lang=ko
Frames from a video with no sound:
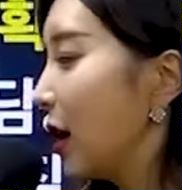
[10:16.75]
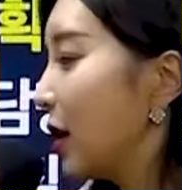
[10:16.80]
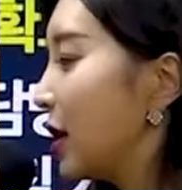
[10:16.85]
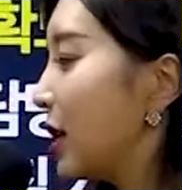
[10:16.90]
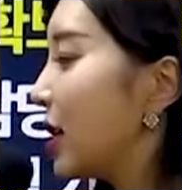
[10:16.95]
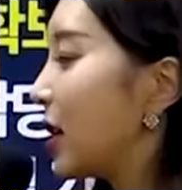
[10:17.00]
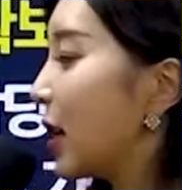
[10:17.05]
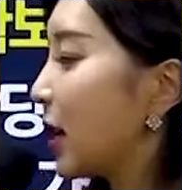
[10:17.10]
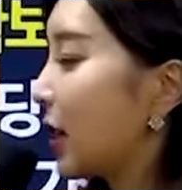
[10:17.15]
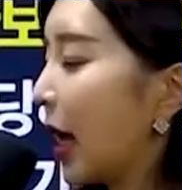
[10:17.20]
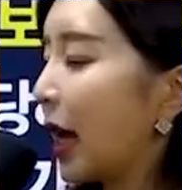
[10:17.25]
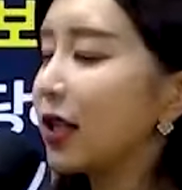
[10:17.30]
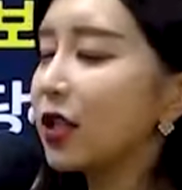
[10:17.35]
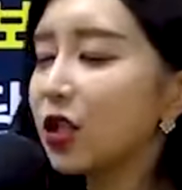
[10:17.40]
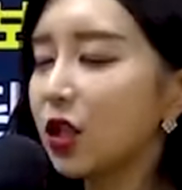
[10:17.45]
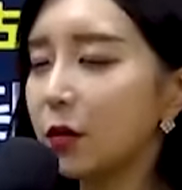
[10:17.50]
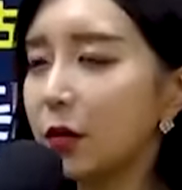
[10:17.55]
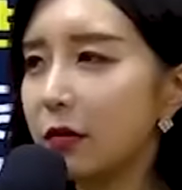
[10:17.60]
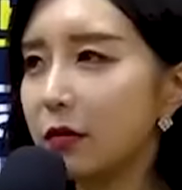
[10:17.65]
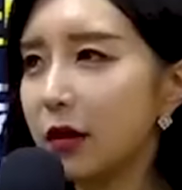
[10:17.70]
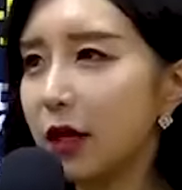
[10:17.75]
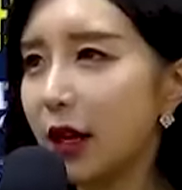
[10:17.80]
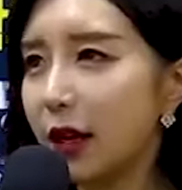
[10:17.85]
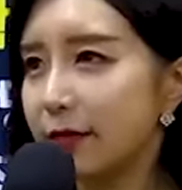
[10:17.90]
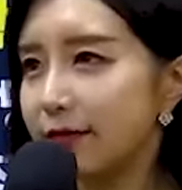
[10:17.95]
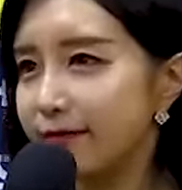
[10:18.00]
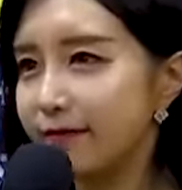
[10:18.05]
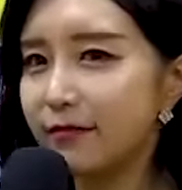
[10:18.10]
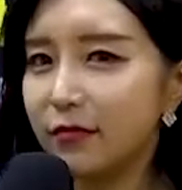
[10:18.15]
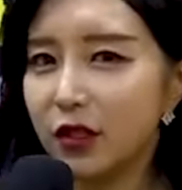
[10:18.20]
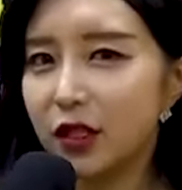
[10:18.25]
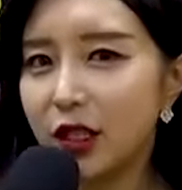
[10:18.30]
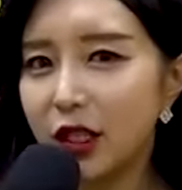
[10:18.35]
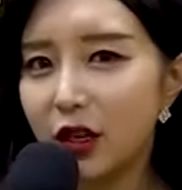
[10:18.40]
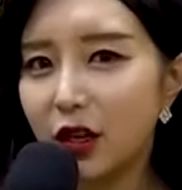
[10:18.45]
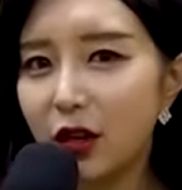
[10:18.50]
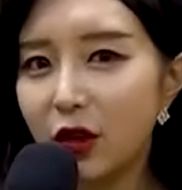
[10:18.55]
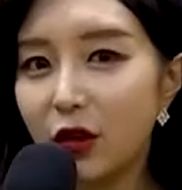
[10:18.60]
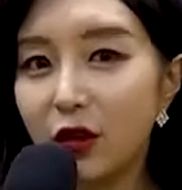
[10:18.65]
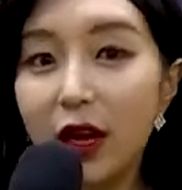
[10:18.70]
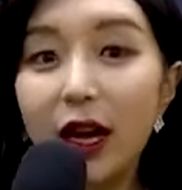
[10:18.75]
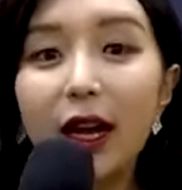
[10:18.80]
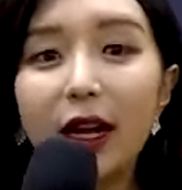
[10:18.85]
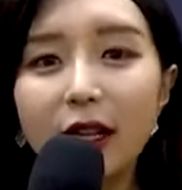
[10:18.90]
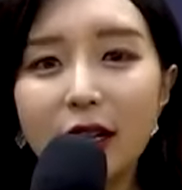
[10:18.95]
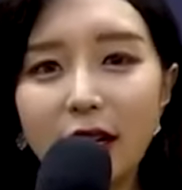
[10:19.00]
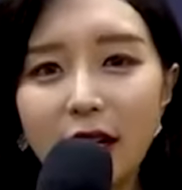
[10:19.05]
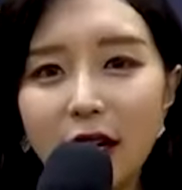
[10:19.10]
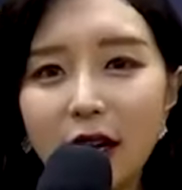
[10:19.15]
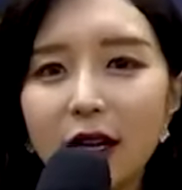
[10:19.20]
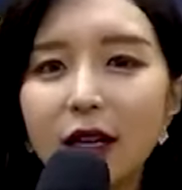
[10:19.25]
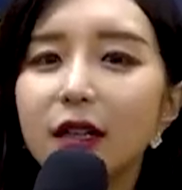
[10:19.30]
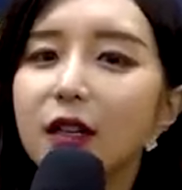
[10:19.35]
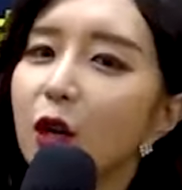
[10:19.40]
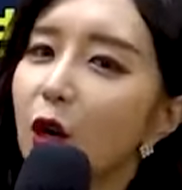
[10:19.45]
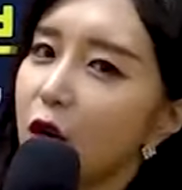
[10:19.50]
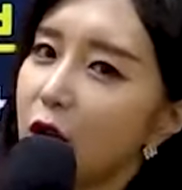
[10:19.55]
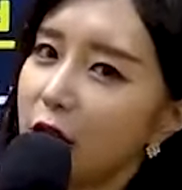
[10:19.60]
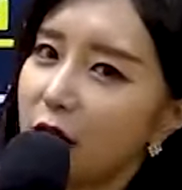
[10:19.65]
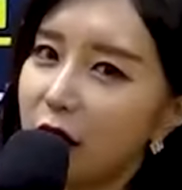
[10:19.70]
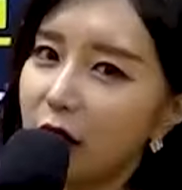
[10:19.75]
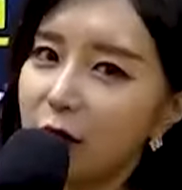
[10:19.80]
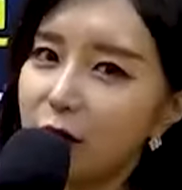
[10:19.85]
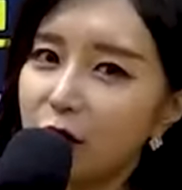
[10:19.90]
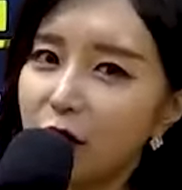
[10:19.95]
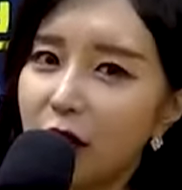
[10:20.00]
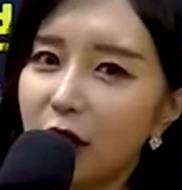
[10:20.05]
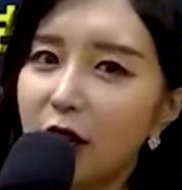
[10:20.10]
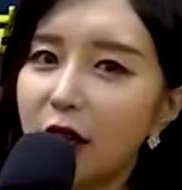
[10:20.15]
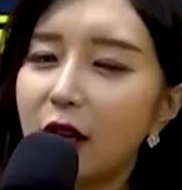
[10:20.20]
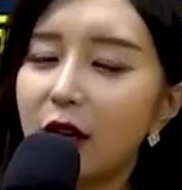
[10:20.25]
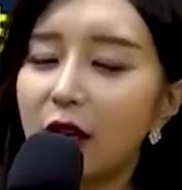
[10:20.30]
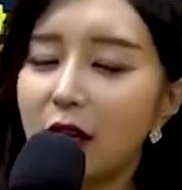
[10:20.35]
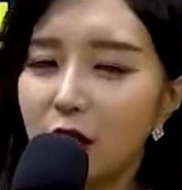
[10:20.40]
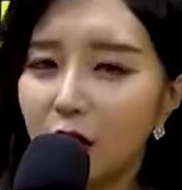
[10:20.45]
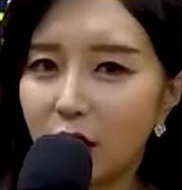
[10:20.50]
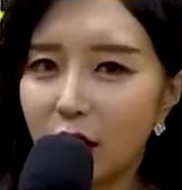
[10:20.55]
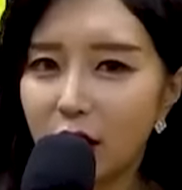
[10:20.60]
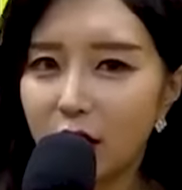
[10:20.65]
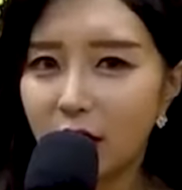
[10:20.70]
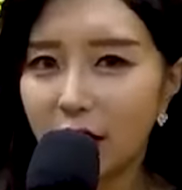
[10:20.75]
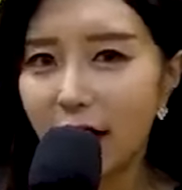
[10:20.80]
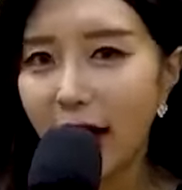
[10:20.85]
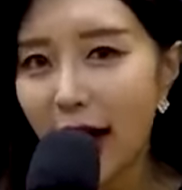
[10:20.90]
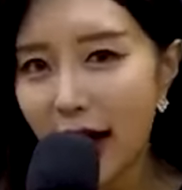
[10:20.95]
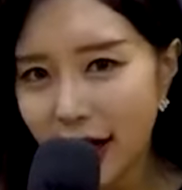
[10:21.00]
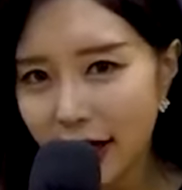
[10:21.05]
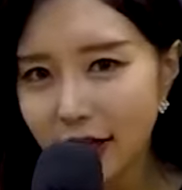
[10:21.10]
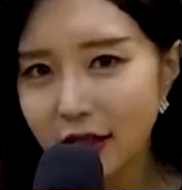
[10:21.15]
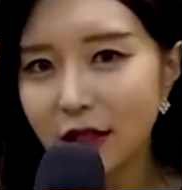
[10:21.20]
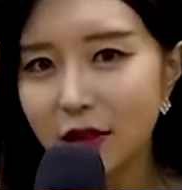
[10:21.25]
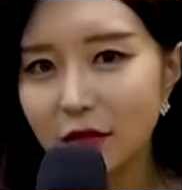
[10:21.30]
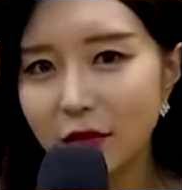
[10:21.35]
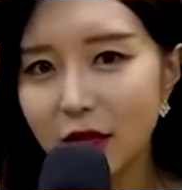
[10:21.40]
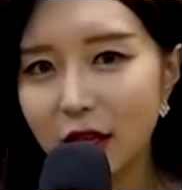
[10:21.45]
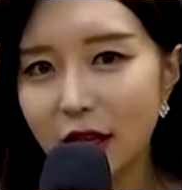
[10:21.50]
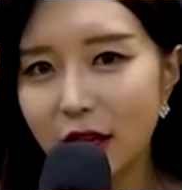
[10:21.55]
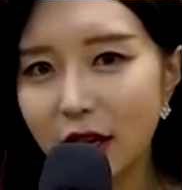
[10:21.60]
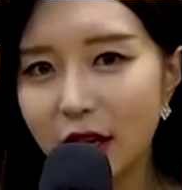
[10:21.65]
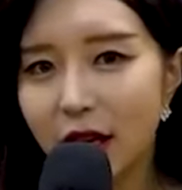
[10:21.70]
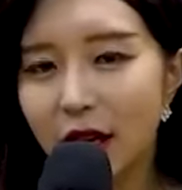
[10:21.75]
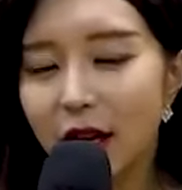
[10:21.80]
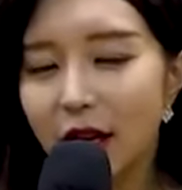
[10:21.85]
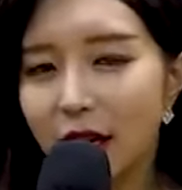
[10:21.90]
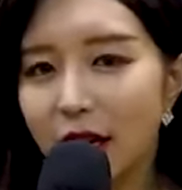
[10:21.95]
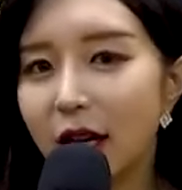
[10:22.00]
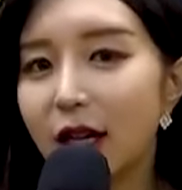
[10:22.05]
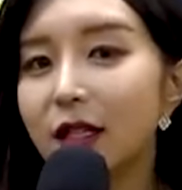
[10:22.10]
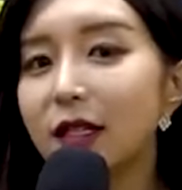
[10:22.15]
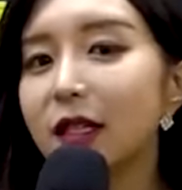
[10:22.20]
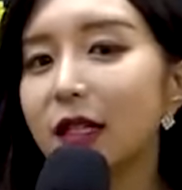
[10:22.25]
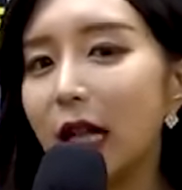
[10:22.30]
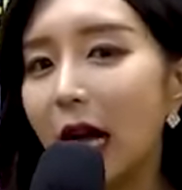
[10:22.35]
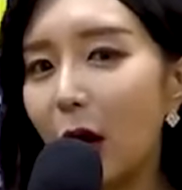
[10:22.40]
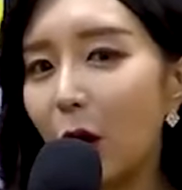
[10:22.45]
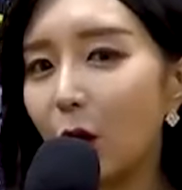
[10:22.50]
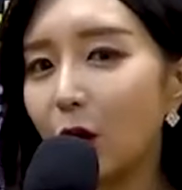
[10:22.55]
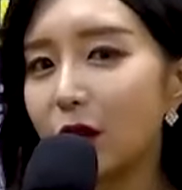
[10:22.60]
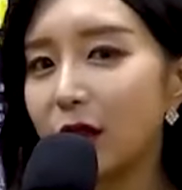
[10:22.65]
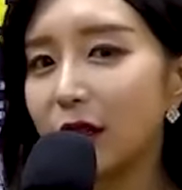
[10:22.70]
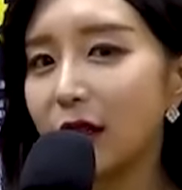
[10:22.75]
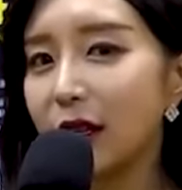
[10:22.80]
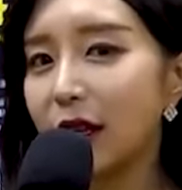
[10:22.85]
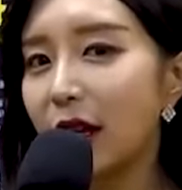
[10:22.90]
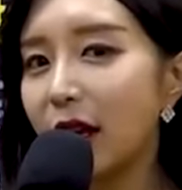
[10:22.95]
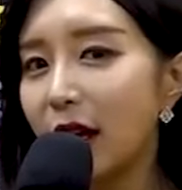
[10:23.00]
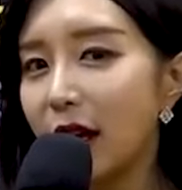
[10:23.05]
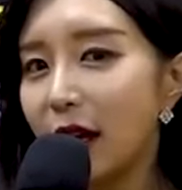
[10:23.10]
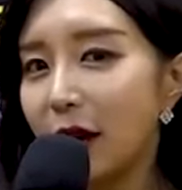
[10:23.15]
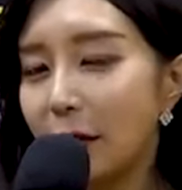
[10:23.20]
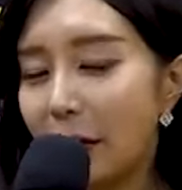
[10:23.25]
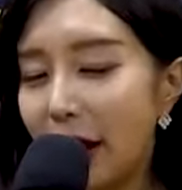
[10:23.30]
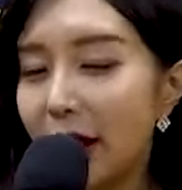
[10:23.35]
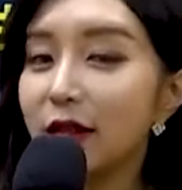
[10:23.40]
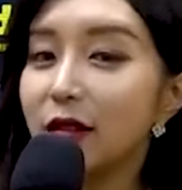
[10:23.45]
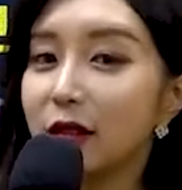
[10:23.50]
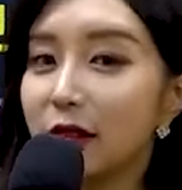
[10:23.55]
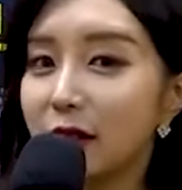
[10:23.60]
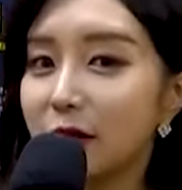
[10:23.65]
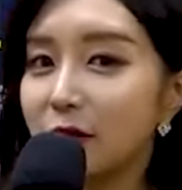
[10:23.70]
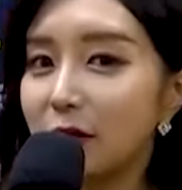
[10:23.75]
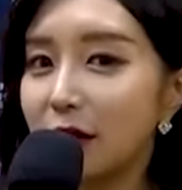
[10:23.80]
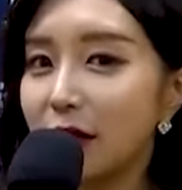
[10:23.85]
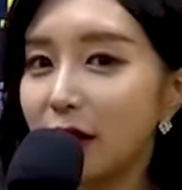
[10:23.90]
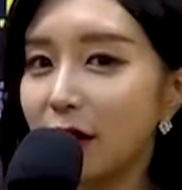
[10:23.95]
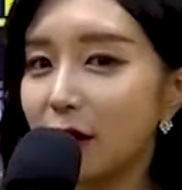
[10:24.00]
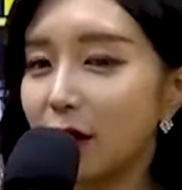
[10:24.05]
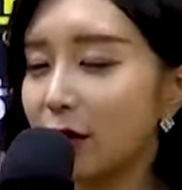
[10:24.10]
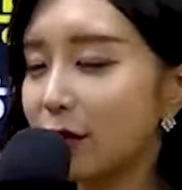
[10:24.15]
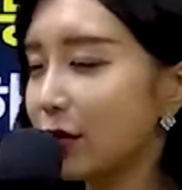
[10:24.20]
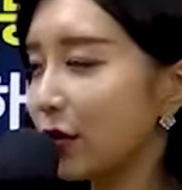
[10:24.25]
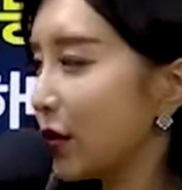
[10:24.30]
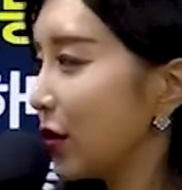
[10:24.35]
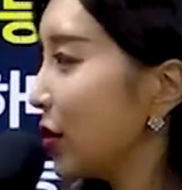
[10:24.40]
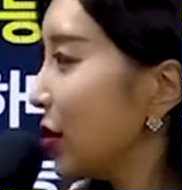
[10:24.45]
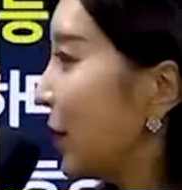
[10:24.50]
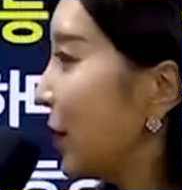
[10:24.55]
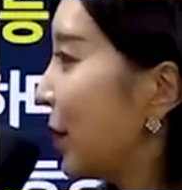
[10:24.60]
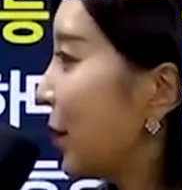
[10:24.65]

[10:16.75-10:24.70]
이게 단점입니다. 음, 싫어요가 아니라 그렇기 때문에 이렇게 이렇게 하겠습니다까지 나오는 게 베스트입니다, 여러분.